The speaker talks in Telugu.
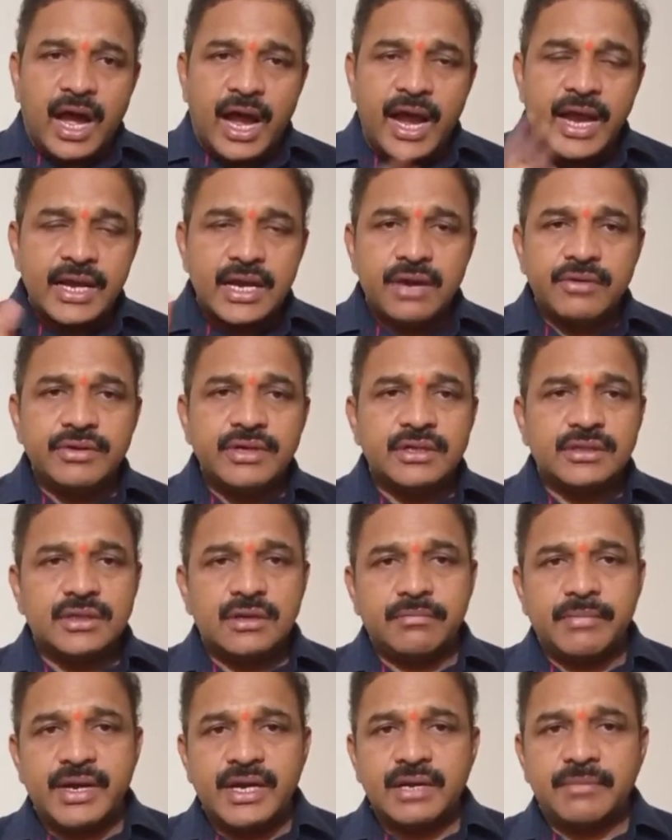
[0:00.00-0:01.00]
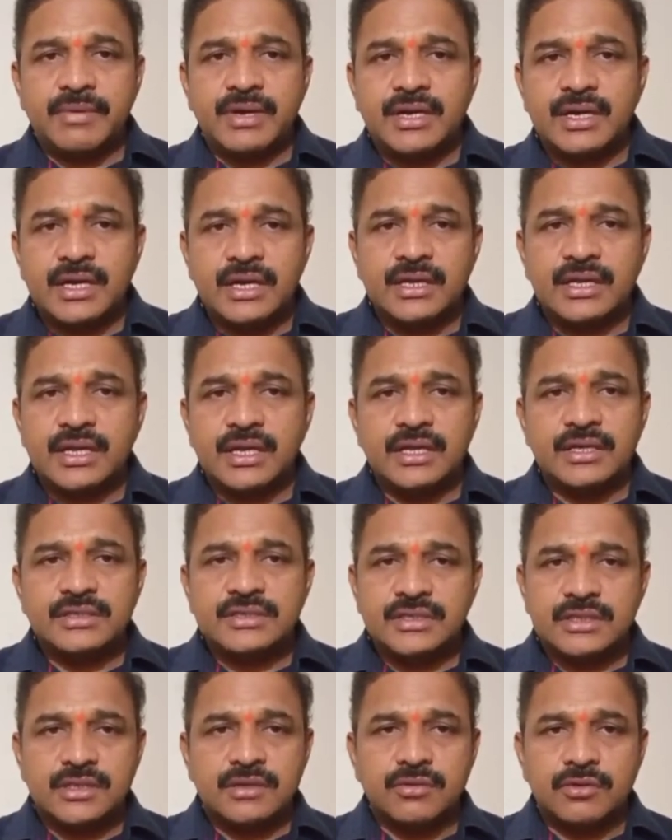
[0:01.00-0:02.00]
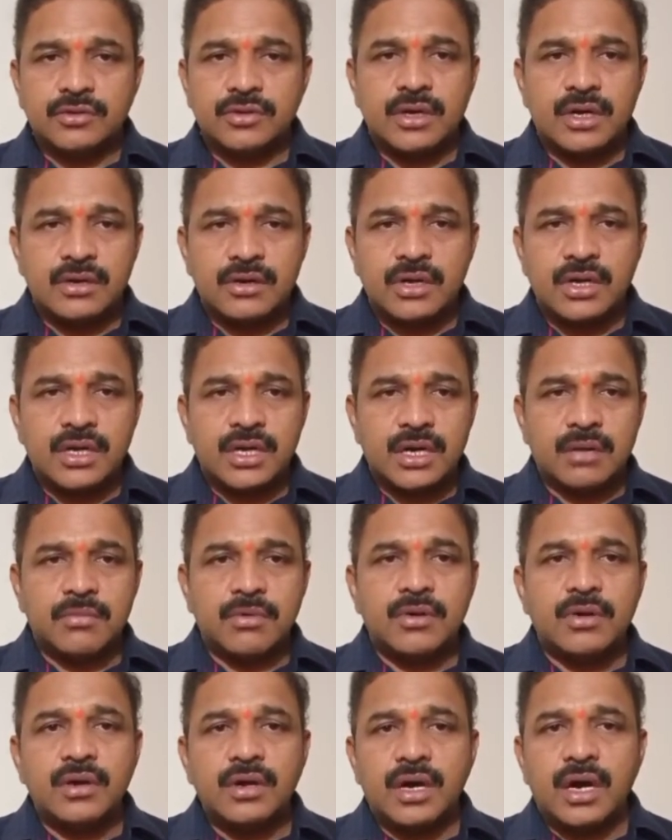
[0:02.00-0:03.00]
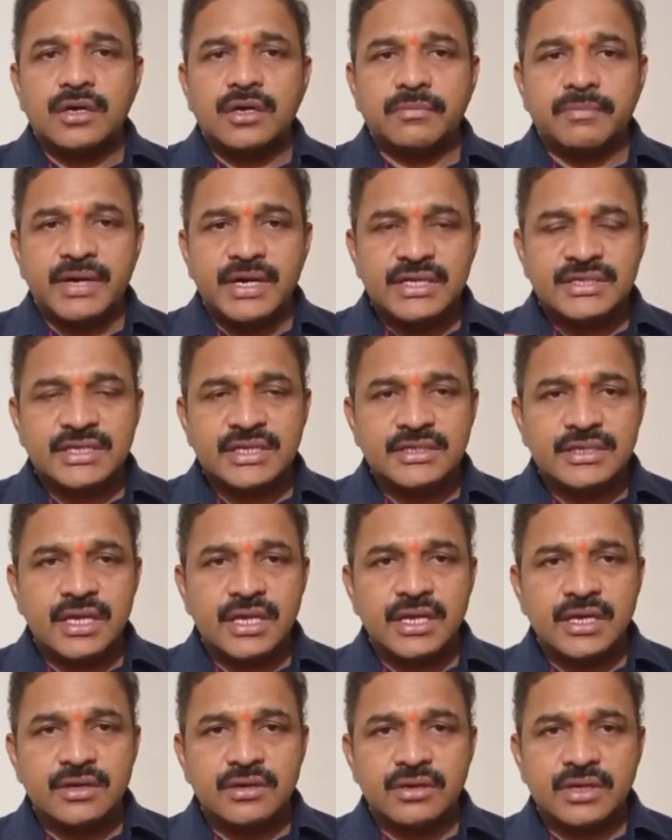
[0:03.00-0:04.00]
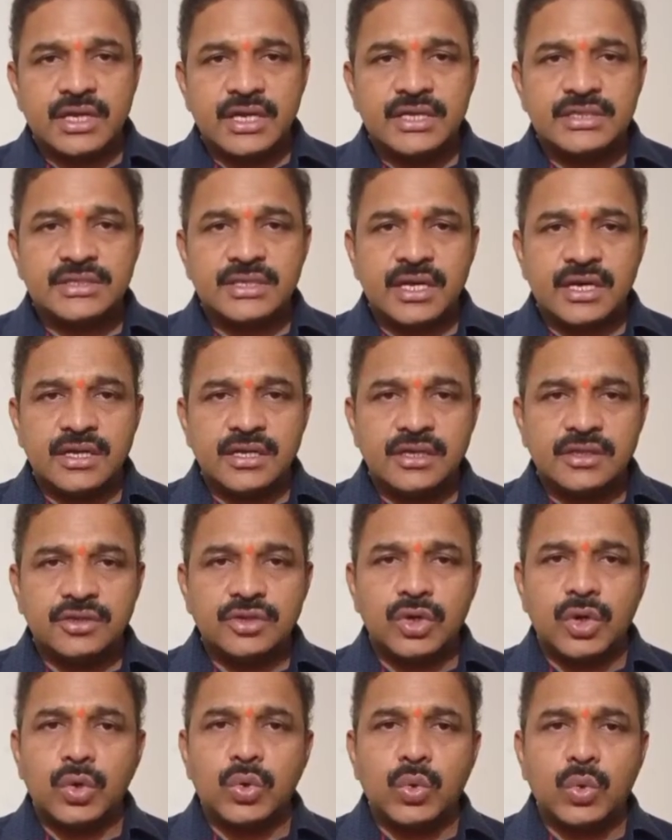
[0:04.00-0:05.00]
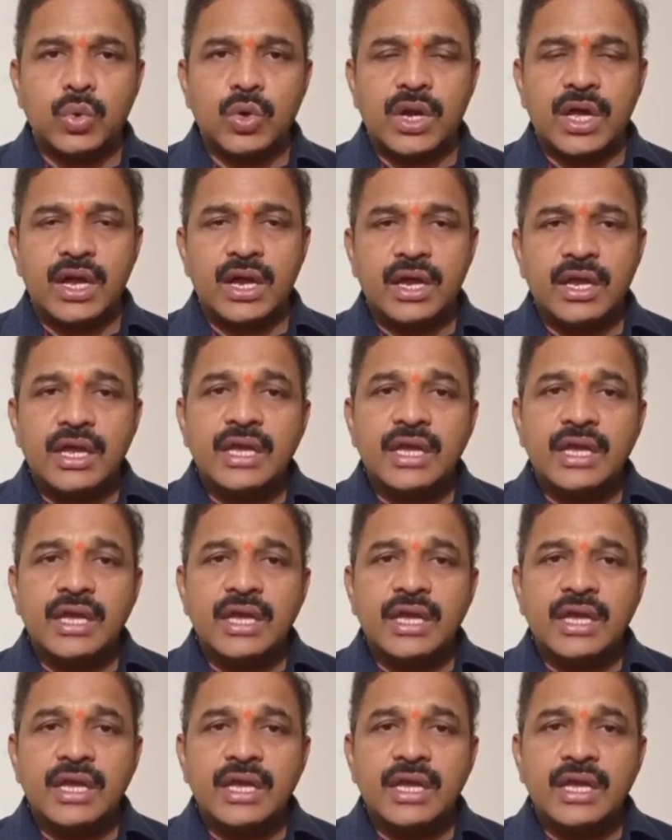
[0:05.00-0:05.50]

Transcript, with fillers: ఆయన అవినీతిని బయటపెట్టడానికి సిద్ధమవుతున్నటువంటి క్రమంలో అటు బండి సంజయ్ ఇటు కేసీఆర్ ఇద్దరు కూడా